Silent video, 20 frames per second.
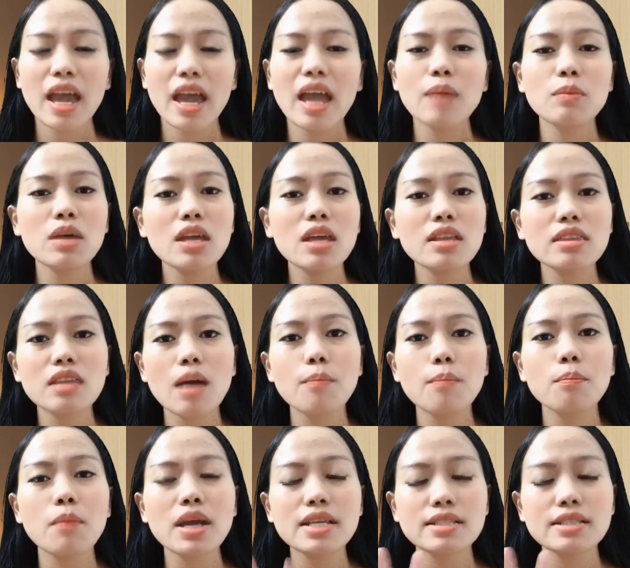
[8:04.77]
em yên
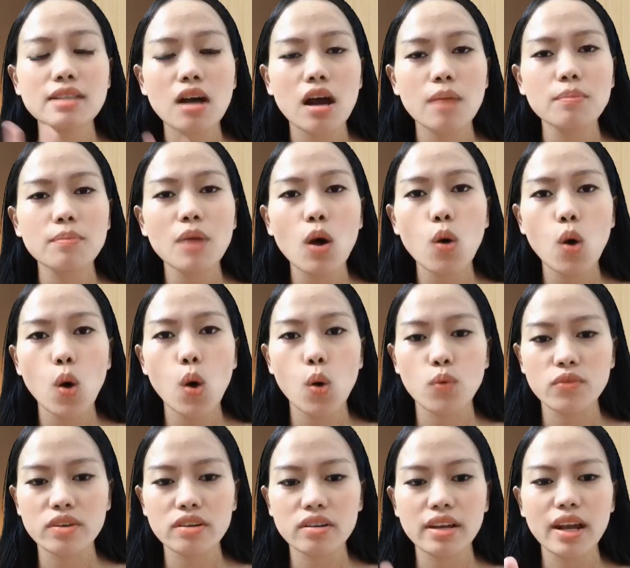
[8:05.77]
tâm bây giờ em đau
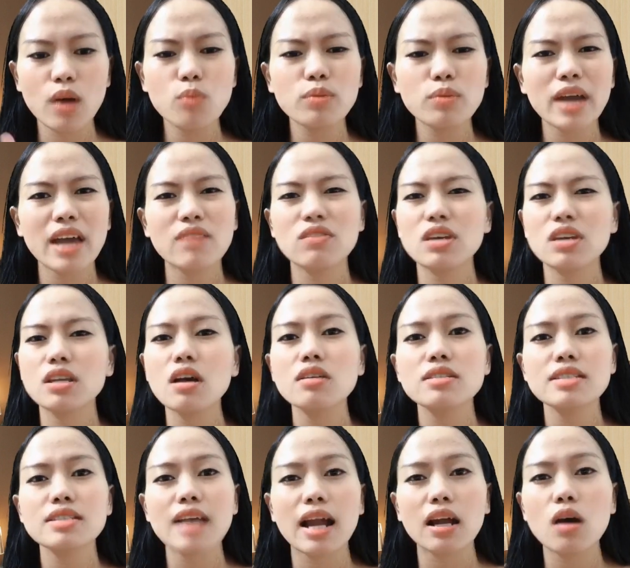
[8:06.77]
khổ vì người đàn ông này vì
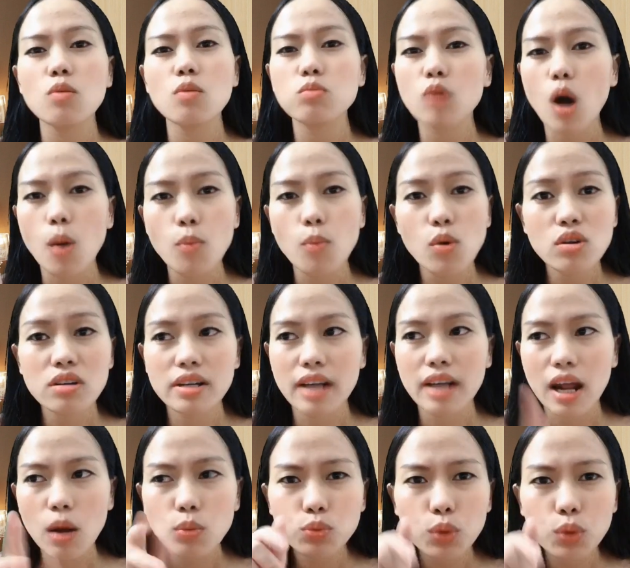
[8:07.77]
đơn giản không có một người
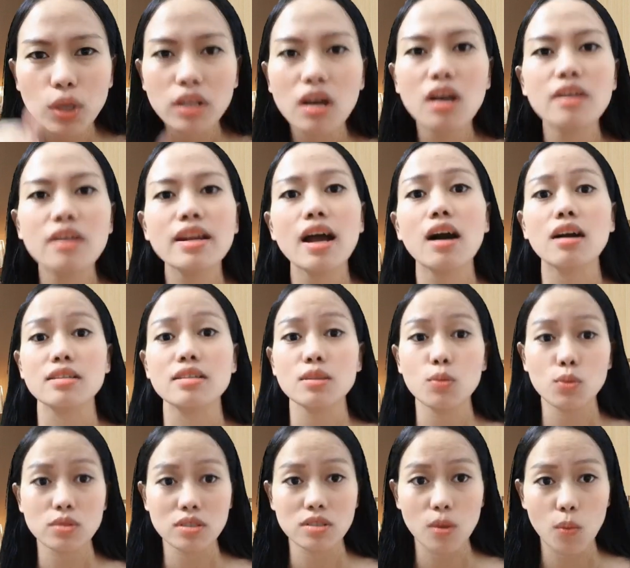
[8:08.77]
đàn ông tuyệt hơn đang ở
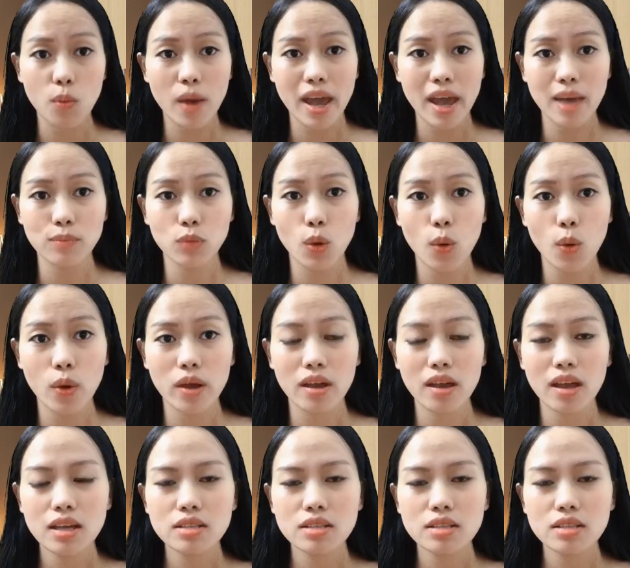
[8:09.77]
trong cuộc sống của em thôi